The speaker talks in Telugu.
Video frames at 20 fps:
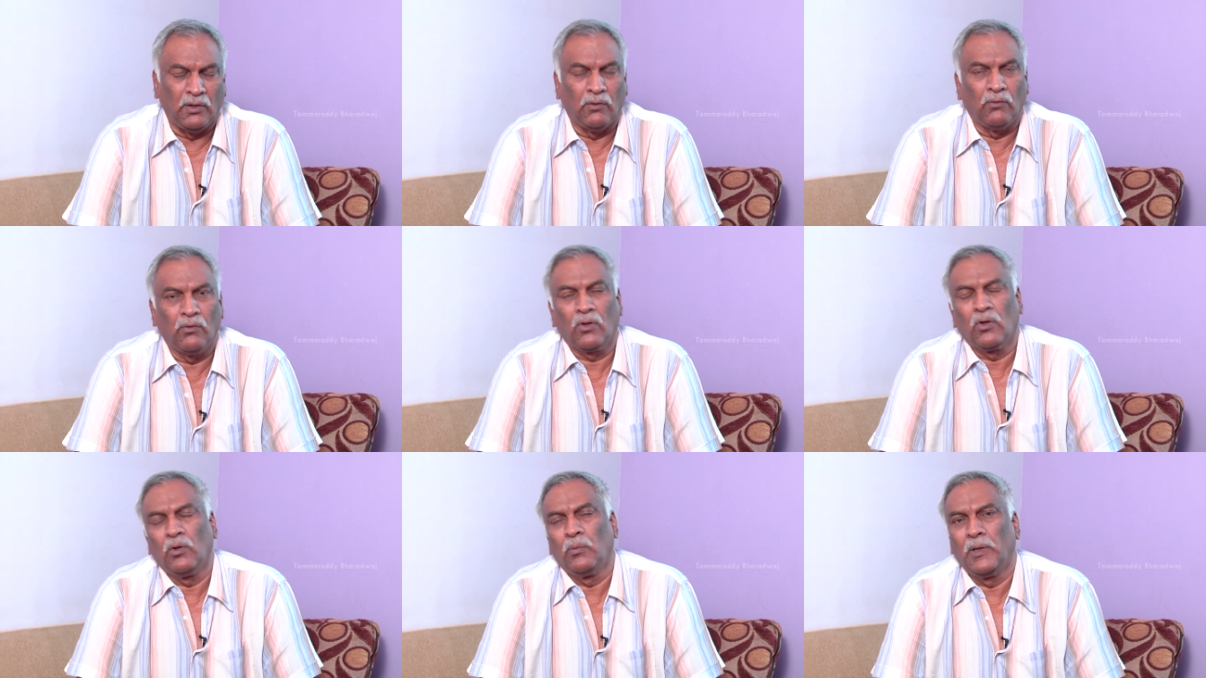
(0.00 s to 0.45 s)

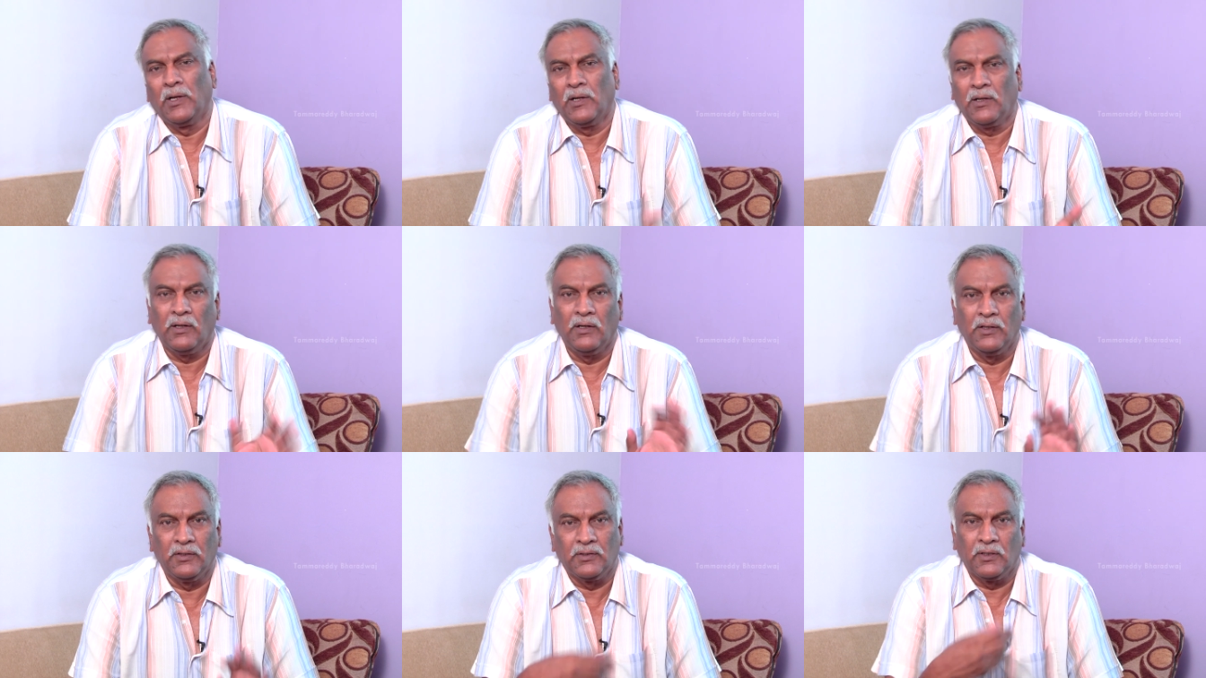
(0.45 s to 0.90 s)
ఎవరో
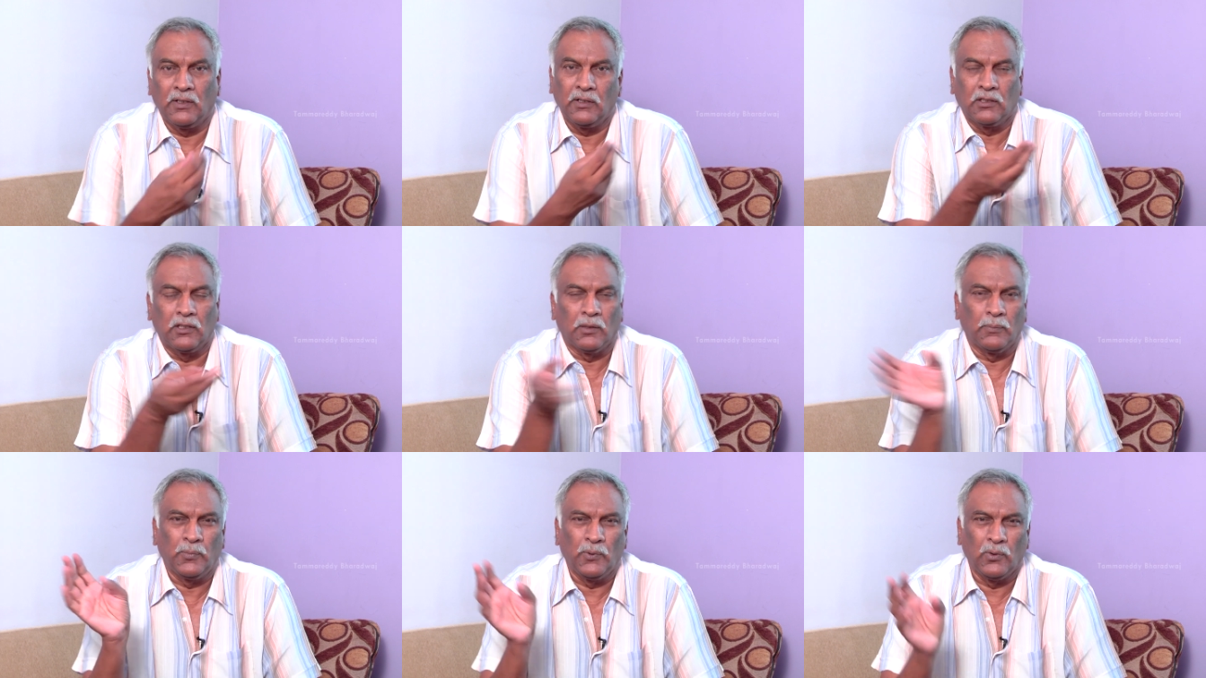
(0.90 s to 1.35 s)

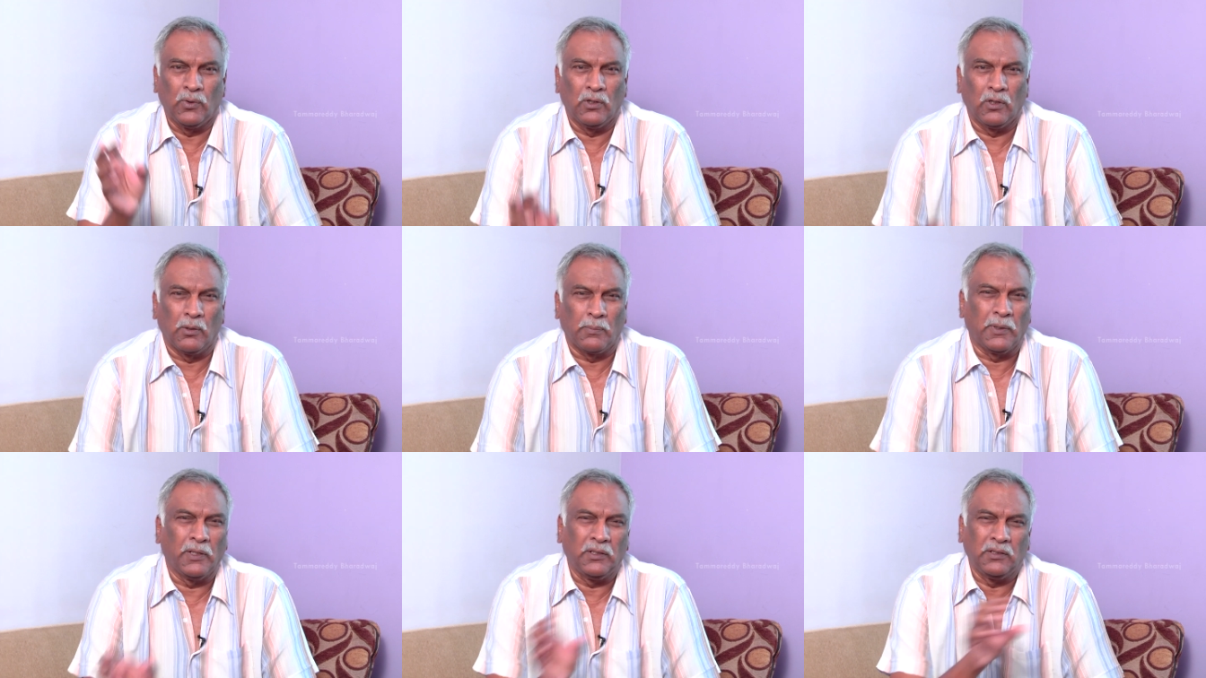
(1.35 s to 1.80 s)
మాట్లాడేశారని
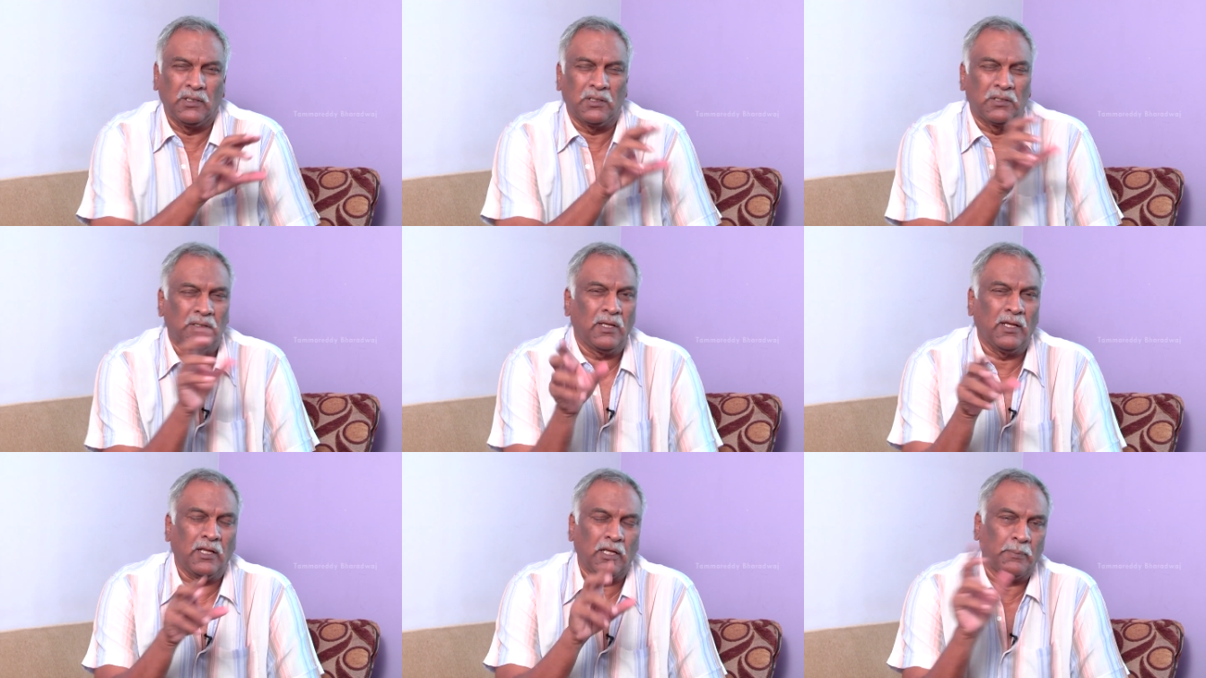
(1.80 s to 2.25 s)
తప్పుకుంటున్నా
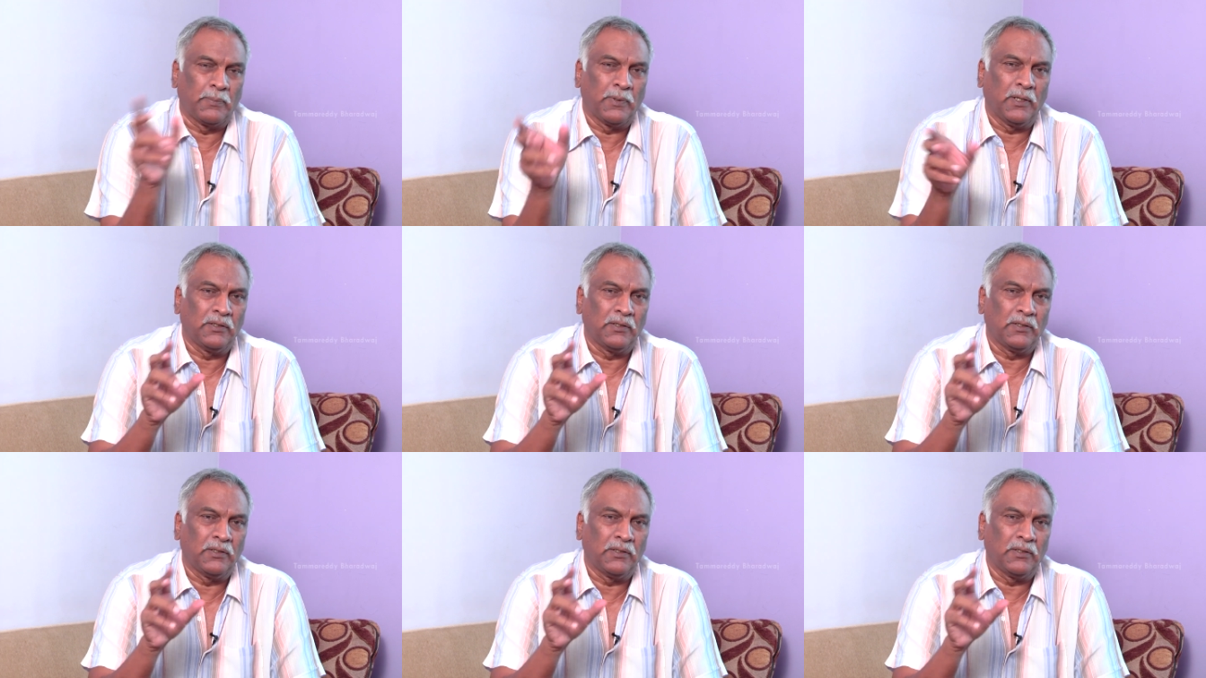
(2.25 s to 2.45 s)
ప్రతిసారి